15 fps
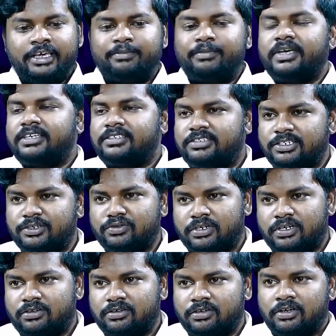ఏబీసీ
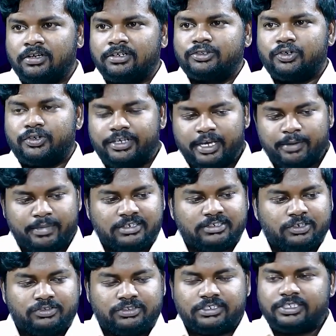ఉన్నారు సో ఏ
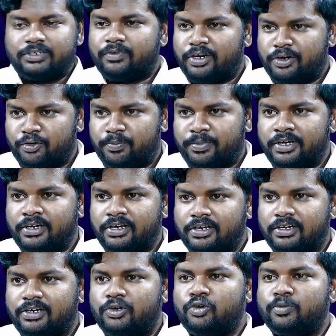పర్సన్ వచ్చేసి వన్ రూపీ
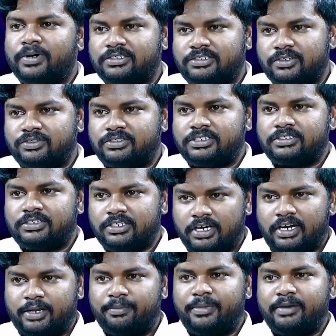టూ పర్సన్ వచ్చేసి
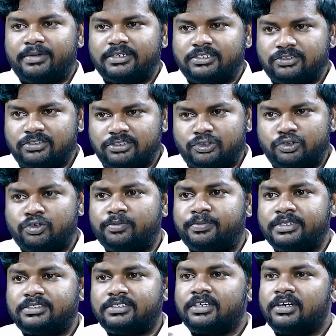అంటే బి పర్సన్ వచ్చేసి టూ
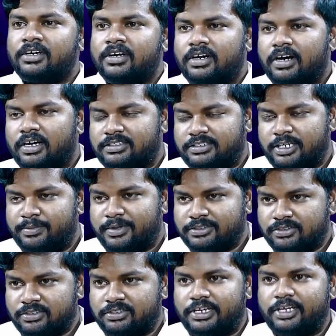రూపీస్ సి
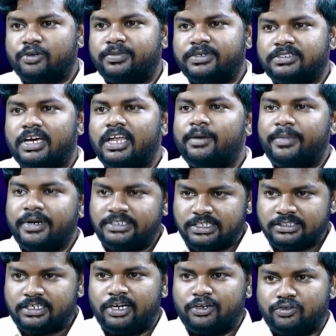పర్సన్ వచ్చేసి త్రీ రూపీస్ అలా
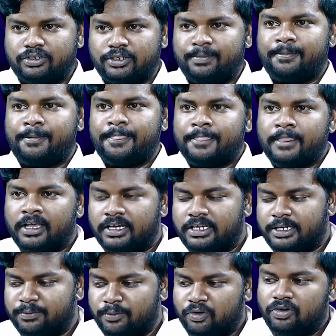బిడ్ చేశారు అనుకుందాం
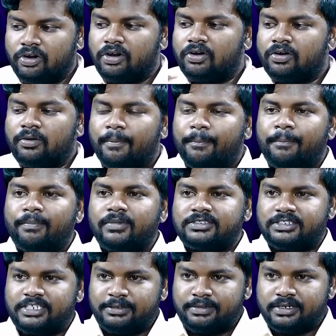ఈ ముగ్గురులో
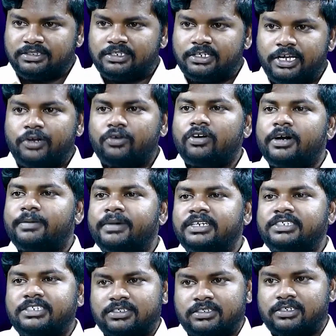సి పర్సన్ ఎక్కువగా
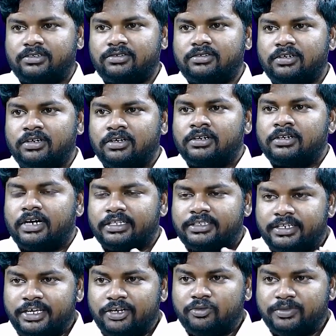బిడ్ చేశారు ఆ
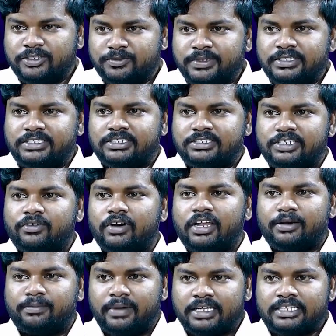త్రీ రూపీస్ బిడ్ చేసిన
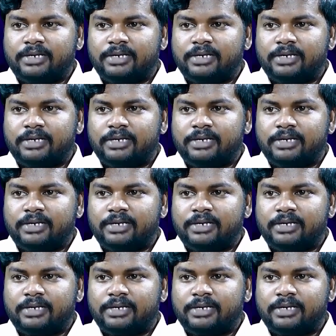వాళ్ళకి